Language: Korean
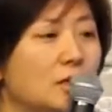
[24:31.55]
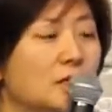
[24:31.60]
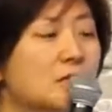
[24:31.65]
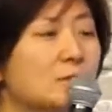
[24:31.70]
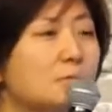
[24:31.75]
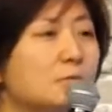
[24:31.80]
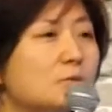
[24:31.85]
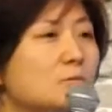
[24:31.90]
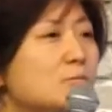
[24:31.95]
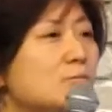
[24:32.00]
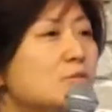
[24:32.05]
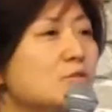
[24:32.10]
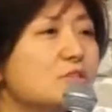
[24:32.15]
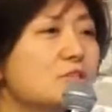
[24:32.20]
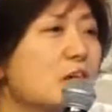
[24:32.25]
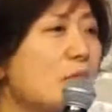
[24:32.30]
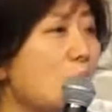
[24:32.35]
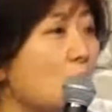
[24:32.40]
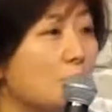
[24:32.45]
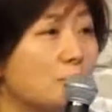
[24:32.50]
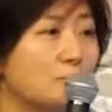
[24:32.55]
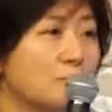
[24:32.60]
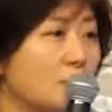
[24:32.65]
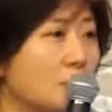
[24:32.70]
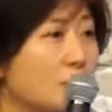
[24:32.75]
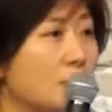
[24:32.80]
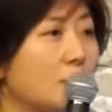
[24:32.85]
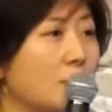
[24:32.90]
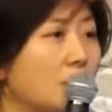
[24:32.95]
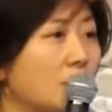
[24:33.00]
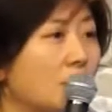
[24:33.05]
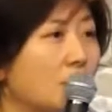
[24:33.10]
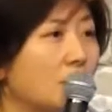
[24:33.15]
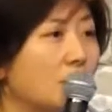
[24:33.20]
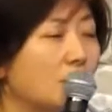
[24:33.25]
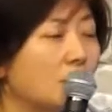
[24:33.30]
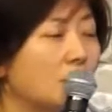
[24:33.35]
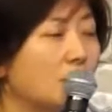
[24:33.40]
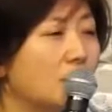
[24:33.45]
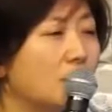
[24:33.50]
이분은 문제가 없어요.
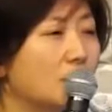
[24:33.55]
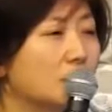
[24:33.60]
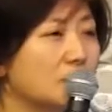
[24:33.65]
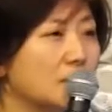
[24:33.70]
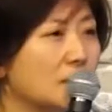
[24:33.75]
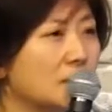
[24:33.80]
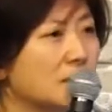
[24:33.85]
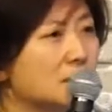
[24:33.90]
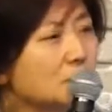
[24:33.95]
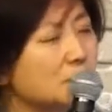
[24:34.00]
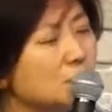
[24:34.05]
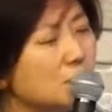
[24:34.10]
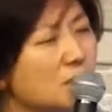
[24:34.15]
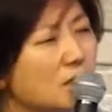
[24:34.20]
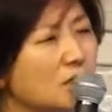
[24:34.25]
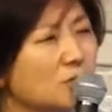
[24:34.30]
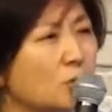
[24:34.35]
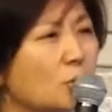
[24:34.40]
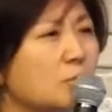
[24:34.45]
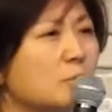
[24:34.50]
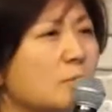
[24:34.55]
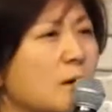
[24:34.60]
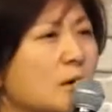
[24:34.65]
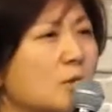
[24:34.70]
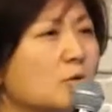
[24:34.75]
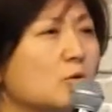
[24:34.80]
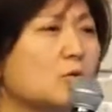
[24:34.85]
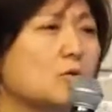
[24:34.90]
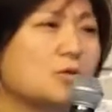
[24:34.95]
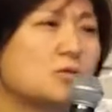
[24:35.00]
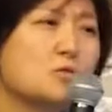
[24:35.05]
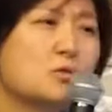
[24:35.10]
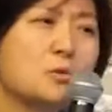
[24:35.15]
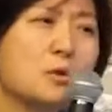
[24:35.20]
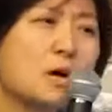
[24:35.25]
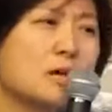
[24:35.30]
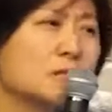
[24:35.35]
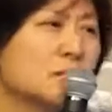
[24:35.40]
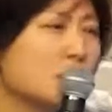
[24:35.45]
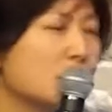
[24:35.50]
자기는 문제가 너무 많고
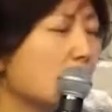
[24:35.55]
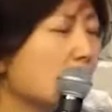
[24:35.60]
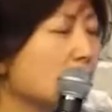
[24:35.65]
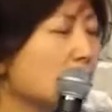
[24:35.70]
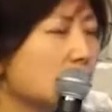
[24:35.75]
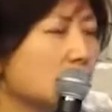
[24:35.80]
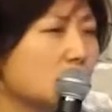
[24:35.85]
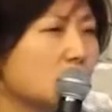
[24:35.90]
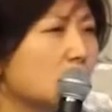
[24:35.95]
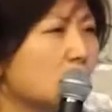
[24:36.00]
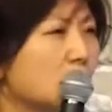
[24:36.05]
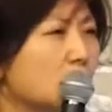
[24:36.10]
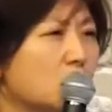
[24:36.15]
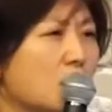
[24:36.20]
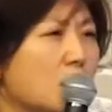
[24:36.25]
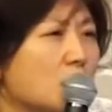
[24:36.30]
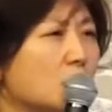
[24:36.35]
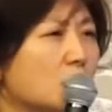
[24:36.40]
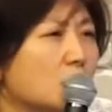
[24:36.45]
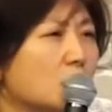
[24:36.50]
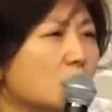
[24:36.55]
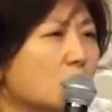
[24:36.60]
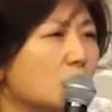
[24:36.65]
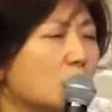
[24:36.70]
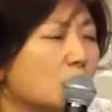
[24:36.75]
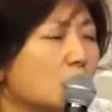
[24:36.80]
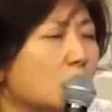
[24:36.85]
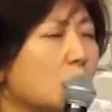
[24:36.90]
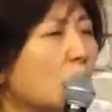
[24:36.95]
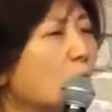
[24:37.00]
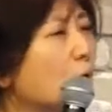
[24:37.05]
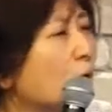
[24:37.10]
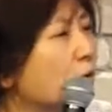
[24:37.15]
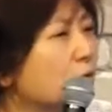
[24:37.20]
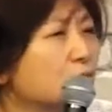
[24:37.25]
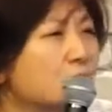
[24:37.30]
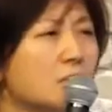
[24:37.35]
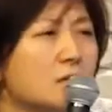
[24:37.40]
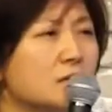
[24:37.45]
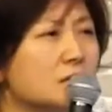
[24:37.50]
좋아하는 게 뭔지도 모르겠고 뭘
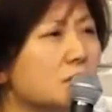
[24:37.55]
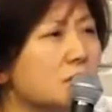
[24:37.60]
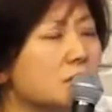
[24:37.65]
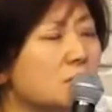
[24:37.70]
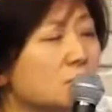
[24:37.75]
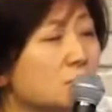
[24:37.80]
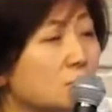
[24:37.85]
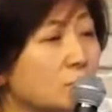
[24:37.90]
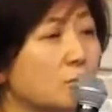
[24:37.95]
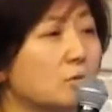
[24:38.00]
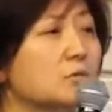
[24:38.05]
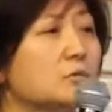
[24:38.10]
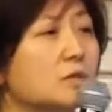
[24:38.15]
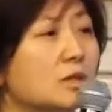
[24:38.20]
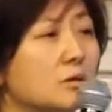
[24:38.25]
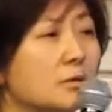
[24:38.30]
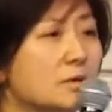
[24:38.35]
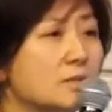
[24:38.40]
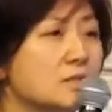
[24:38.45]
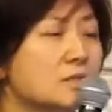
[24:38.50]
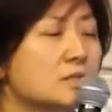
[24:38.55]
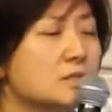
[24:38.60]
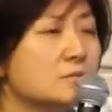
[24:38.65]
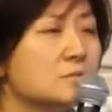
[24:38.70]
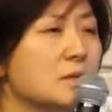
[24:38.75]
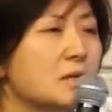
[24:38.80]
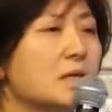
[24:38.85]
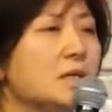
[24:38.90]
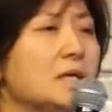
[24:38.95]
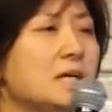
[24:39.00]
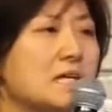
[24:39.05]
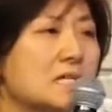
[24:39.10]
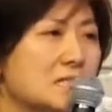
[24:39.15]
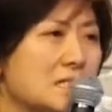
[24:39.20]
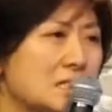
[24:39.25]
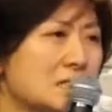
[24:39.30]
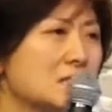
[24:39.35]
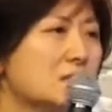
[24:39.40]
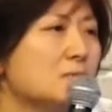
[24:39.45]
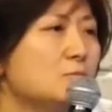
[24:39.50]
어떻게 해야 될지도 모른다고 하시지만
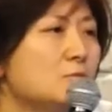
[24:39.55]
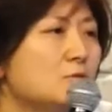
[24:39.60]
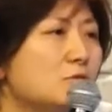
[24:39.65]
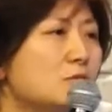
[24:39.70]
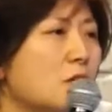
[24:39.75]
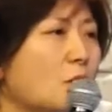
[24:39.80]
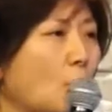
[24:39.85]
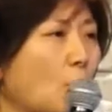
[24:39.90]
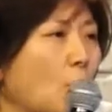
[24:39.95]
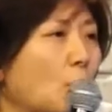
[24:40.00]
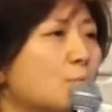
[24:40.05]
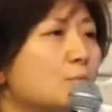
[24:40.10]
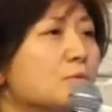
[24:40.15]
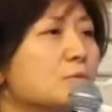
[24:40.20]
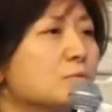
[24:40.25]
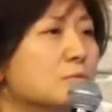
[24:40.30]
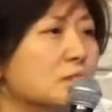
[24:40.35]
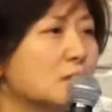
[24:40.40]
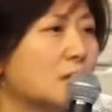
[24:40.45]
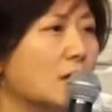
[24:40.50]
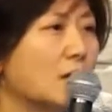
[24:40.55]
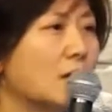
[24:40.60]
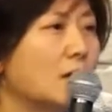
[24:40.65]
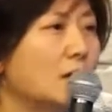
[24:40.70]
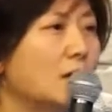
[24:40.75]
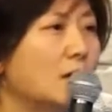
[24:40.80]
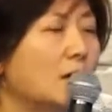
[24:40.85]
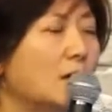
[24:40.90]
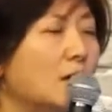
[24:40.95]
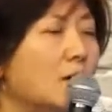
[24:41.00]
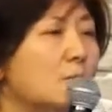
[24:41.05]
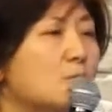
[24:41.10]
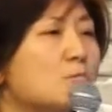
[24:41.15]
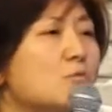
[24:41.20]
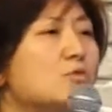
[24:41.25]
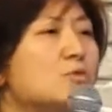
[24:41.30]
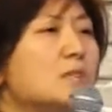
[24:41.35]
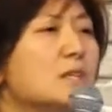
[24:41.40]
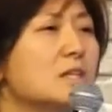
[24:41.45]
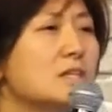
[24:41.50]
사실은 문제가 없습니다.
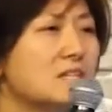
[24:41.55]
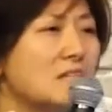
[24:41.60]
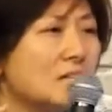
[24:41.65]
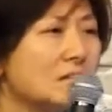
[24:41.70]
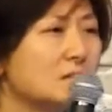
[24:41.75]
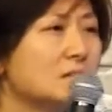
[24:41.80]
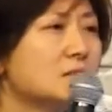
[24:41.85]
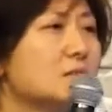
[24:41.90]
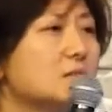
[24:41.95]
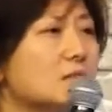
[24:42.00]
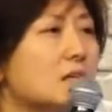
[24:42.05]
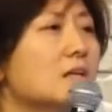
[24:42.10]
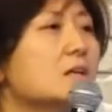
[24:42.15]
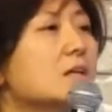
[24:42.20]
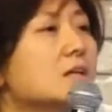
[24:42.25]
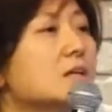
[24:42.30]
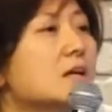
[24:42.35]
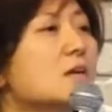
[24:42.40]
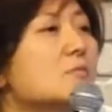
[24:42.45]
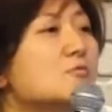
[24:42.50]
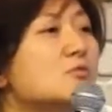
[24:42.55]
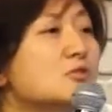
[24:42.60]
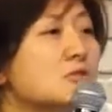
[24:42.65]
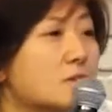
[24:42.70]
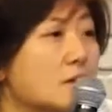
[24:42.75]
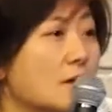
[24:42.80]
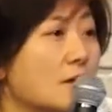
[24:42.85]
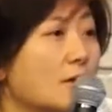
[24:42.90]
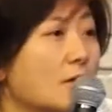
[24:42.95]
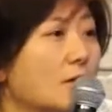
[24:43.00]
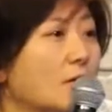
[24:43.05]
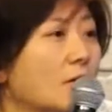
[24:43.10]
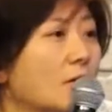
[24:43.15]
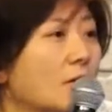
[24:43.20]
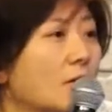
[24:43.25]
문제를 찾으러 다니는 게 문제예요.